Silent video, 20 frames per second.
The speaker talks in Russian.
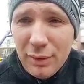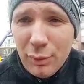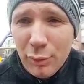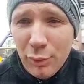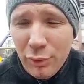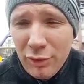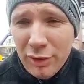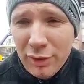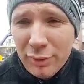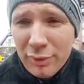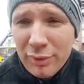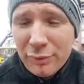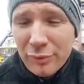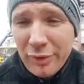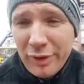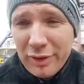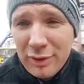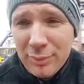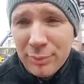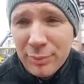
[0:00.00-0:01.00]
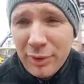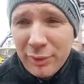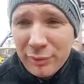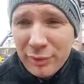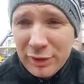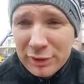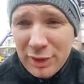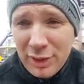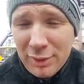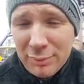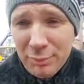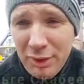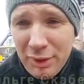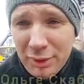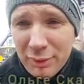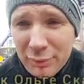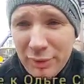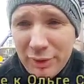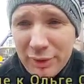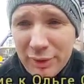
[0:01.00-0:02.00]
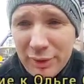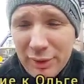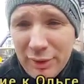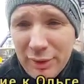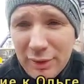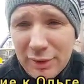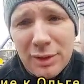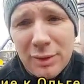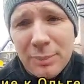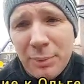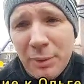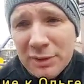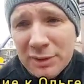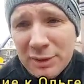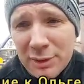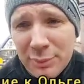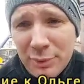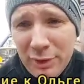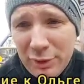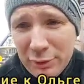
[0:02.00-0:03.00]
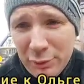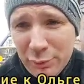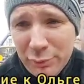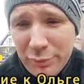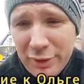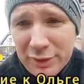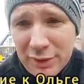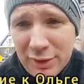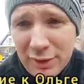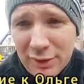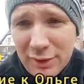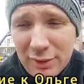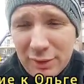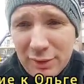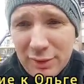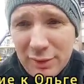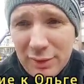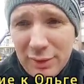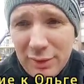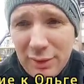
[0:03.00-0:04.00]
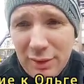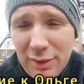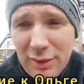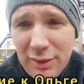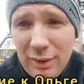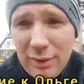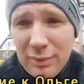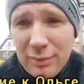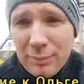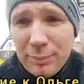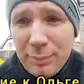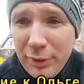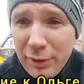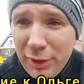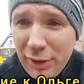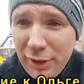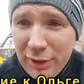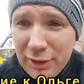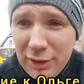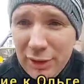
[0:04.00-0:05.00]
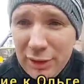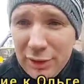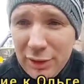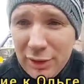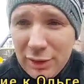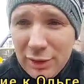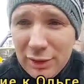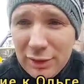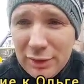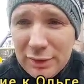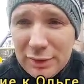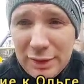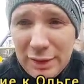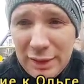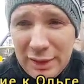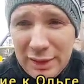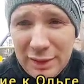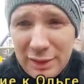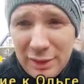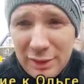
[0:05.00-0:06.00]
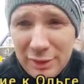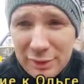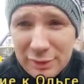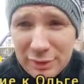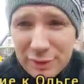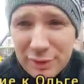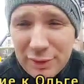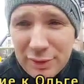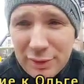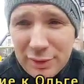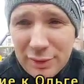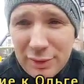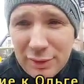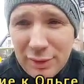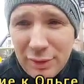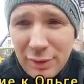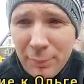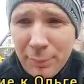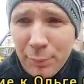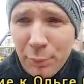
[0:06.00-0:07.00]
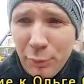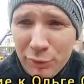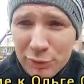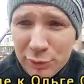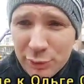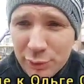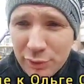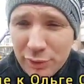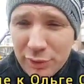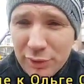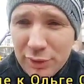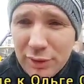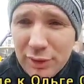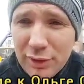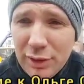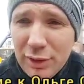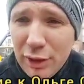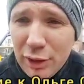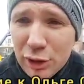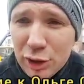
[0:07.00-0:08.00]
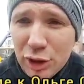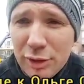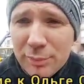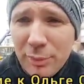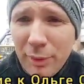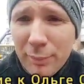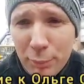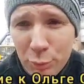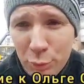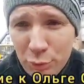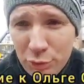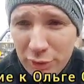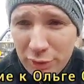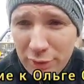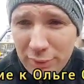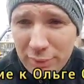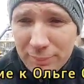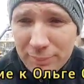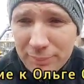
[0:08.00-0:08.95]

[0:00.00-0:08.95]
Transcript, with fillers: Ольга Владимировна Стабеева, я призываю вас прекратить деятельность на пользу режима Путина.